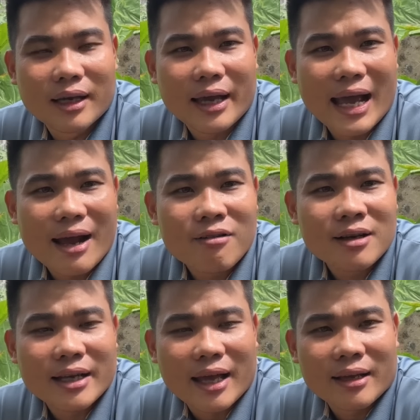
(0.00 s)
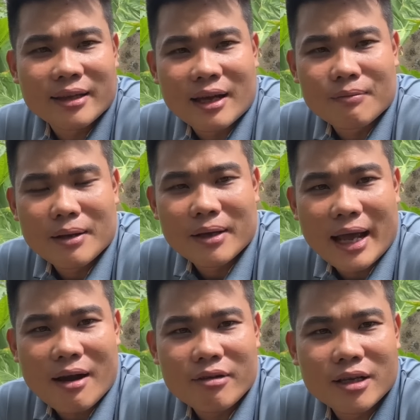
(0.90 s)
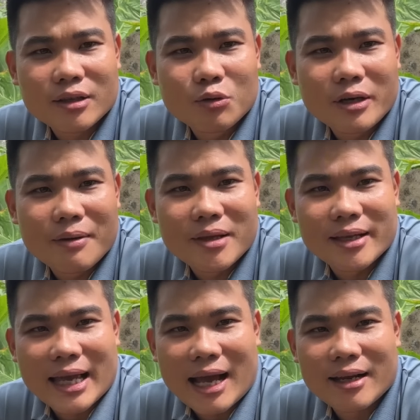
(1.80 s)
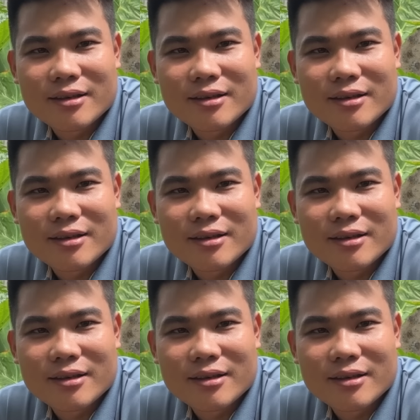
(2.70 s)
cái áo đó cả nhà chắc ông đem cái áo với cái túi đem về trả lại